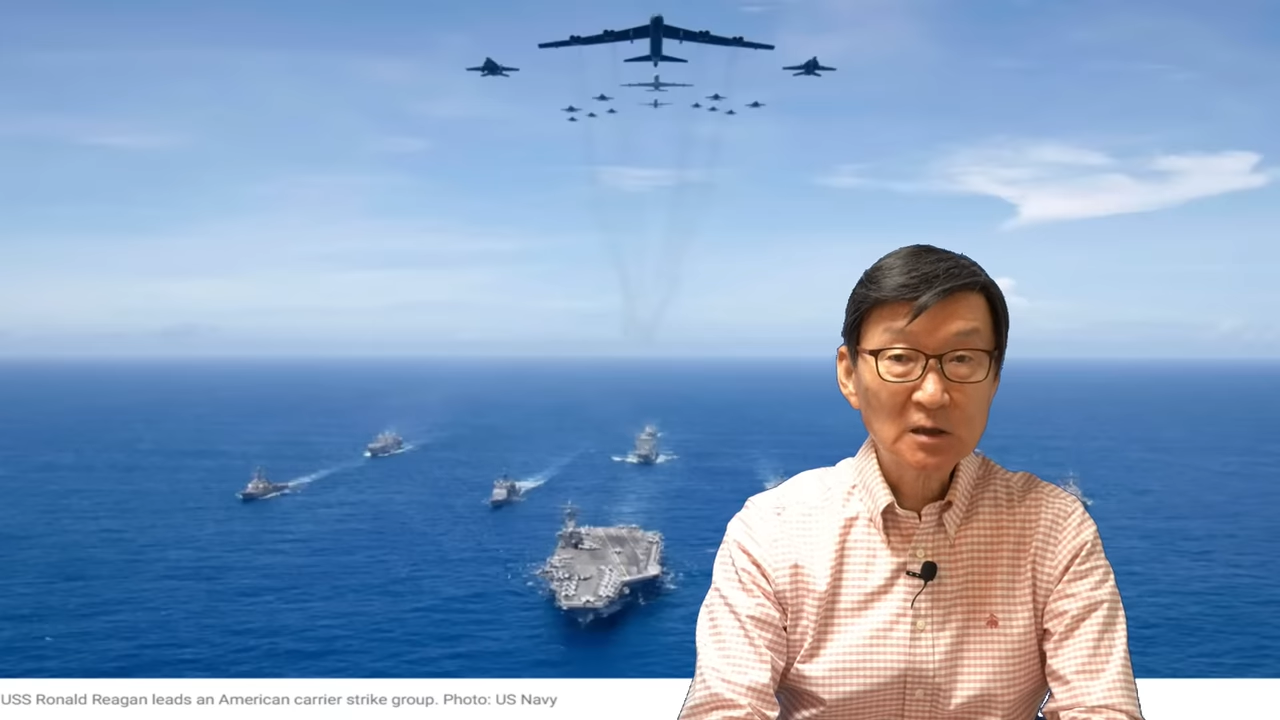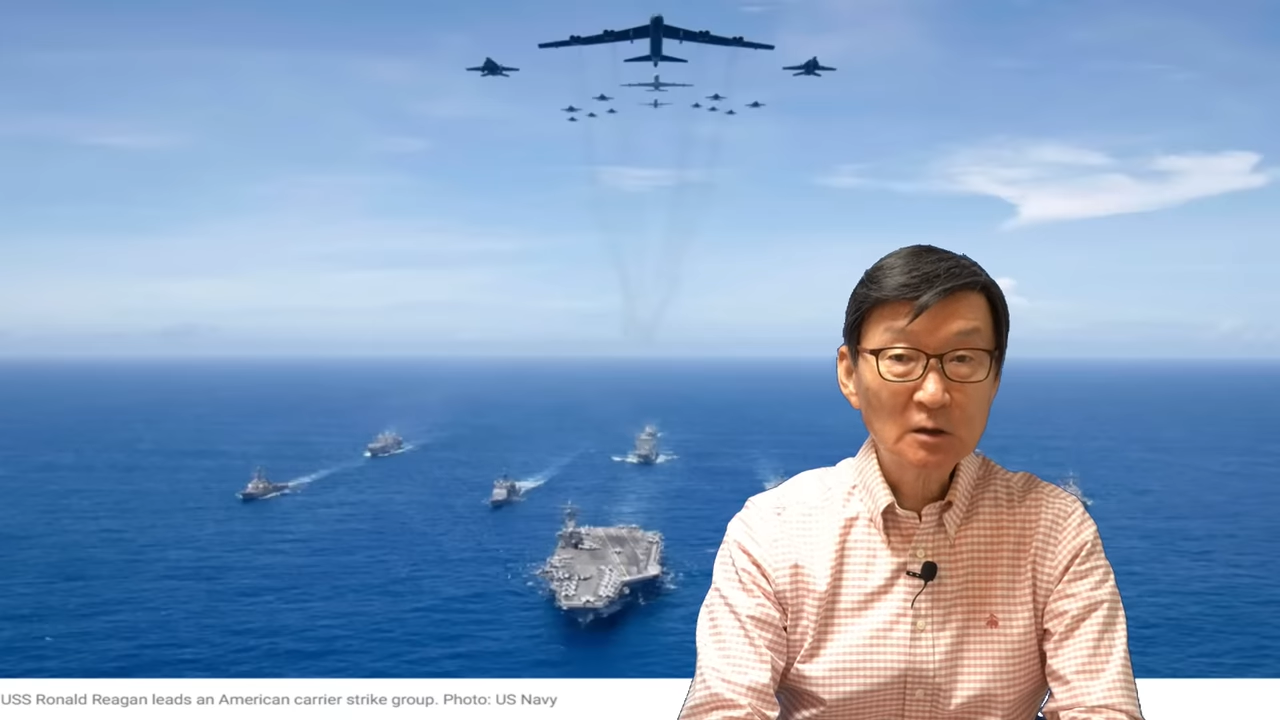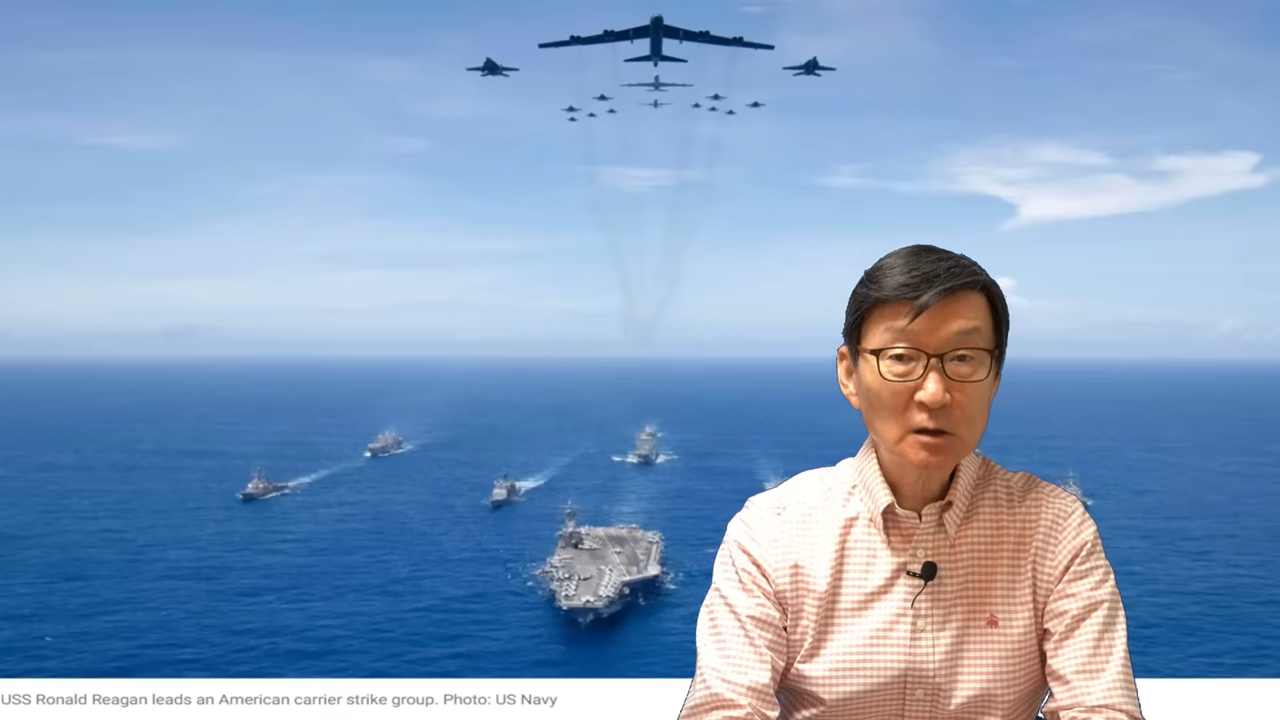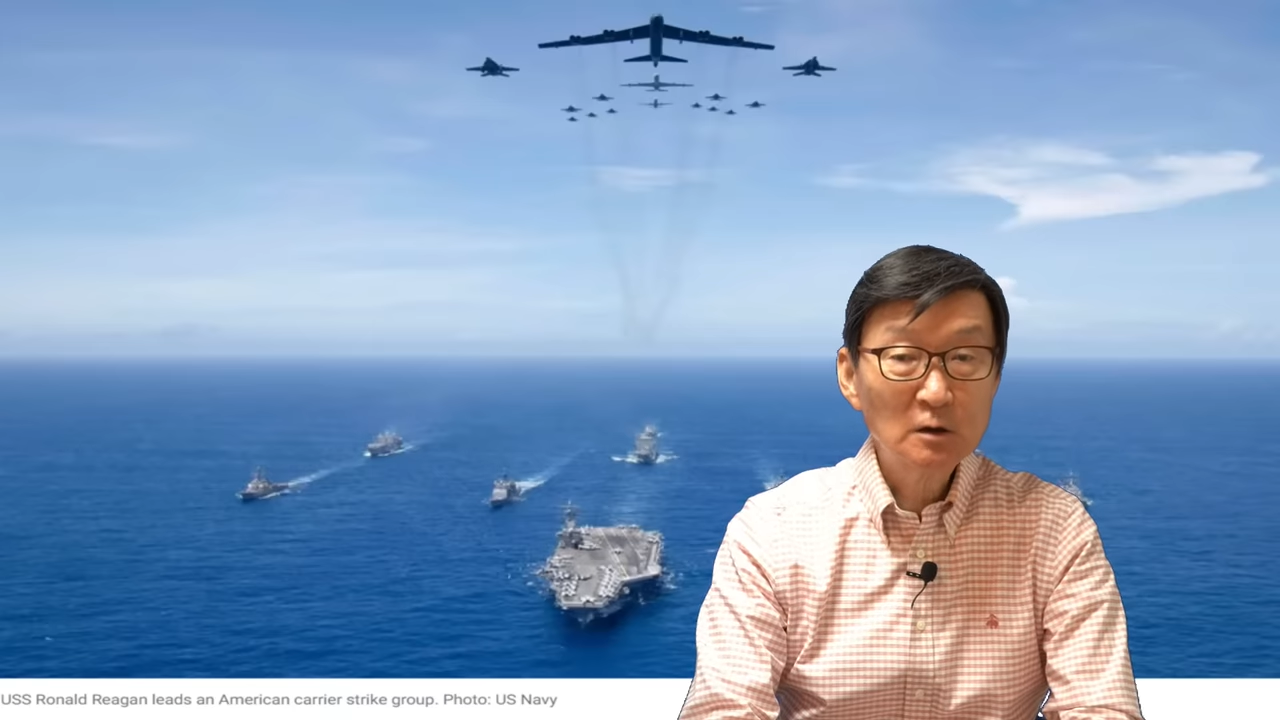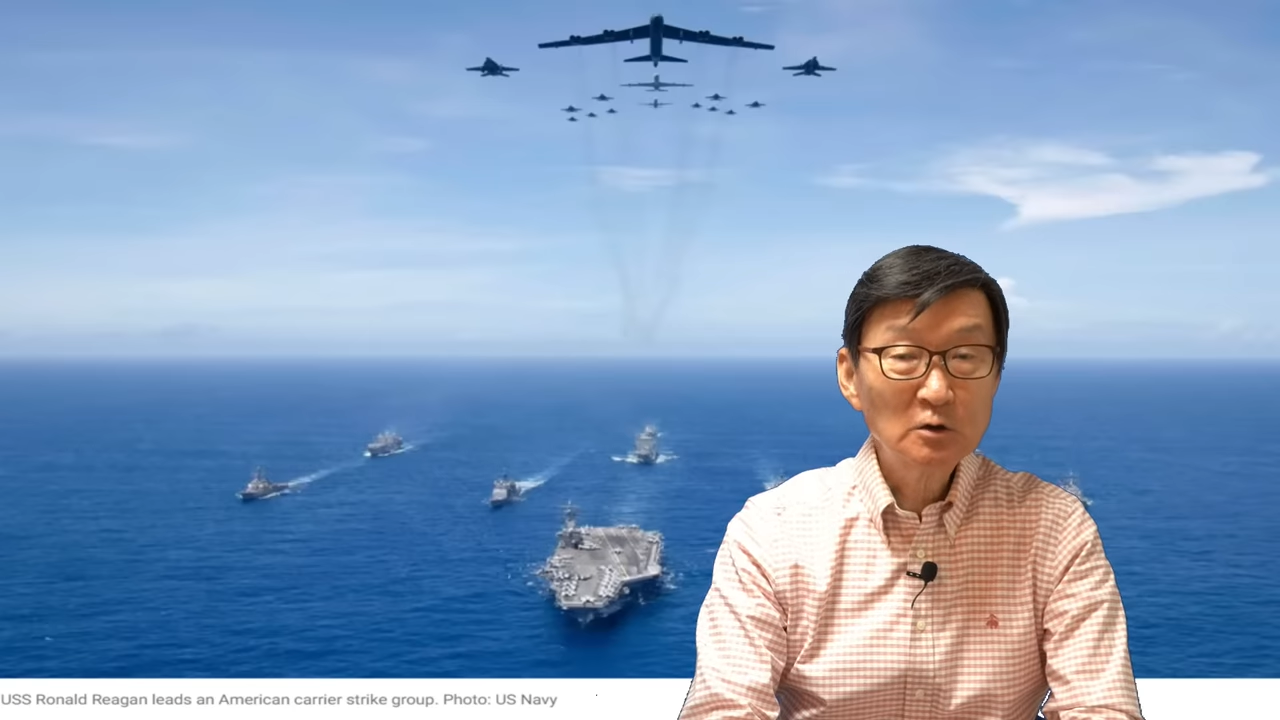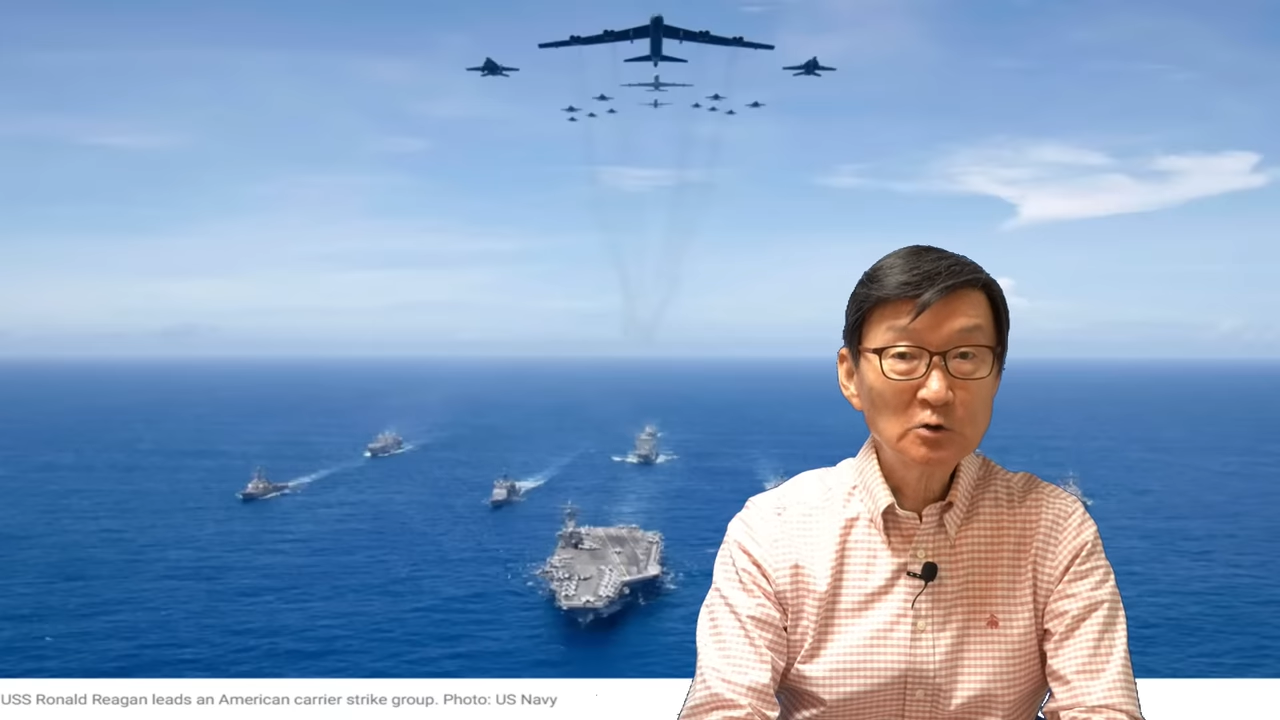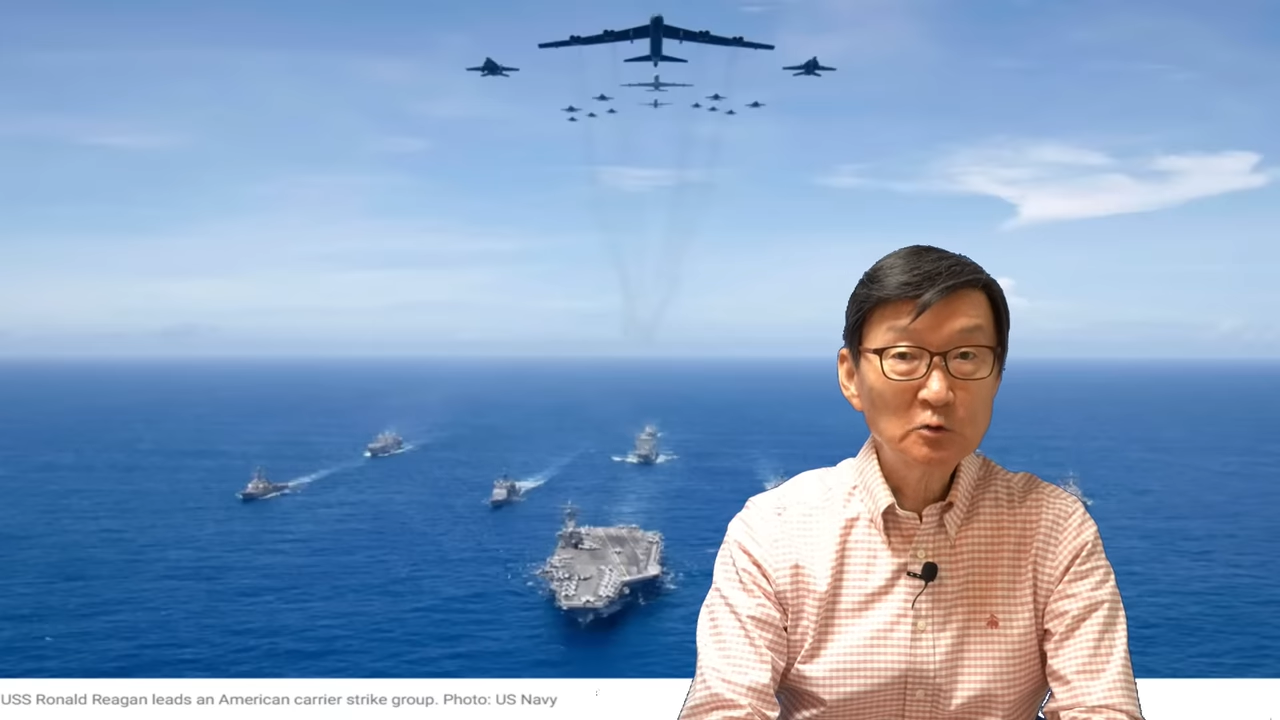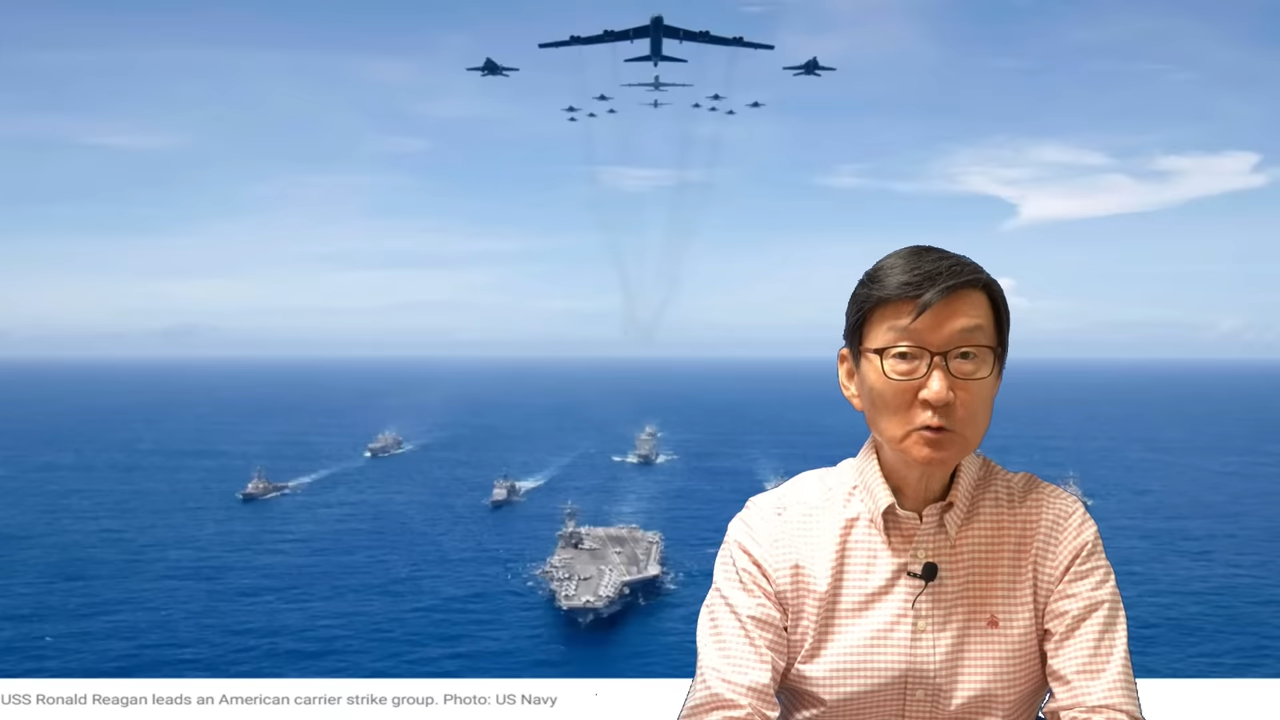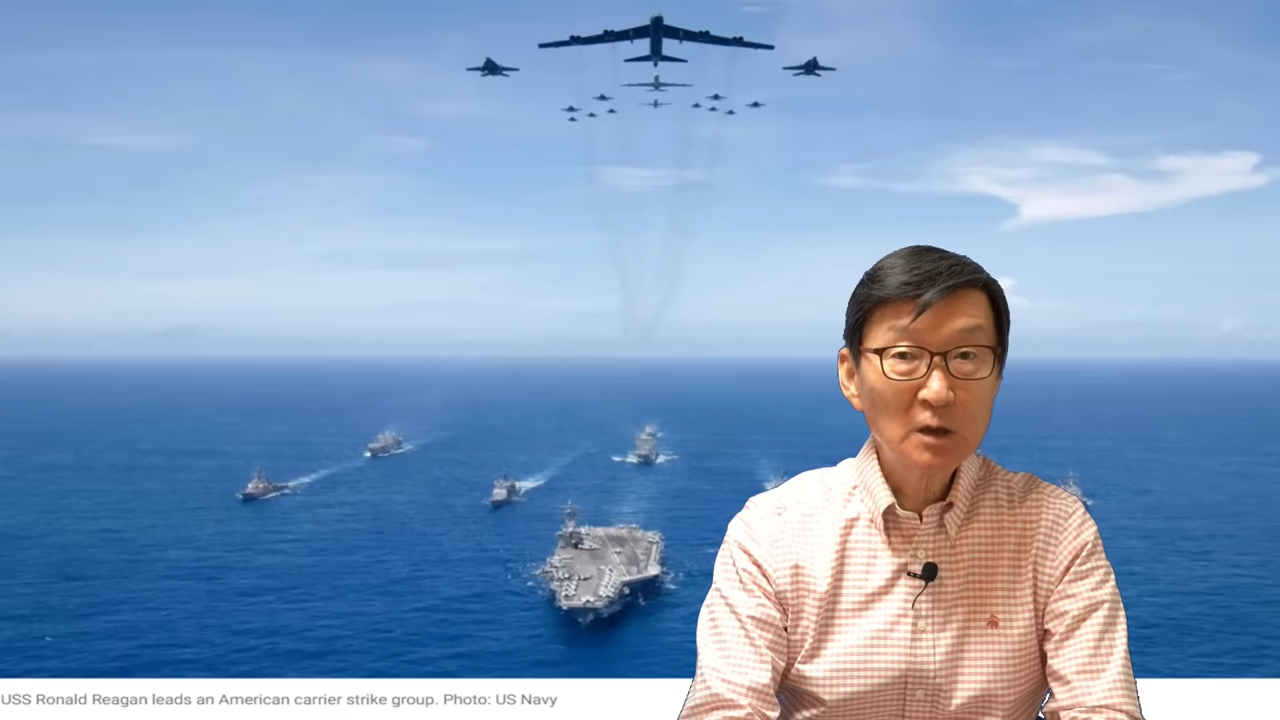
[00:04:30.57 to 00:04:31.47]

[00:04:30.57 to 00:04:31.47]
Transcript: 이런 식으로 이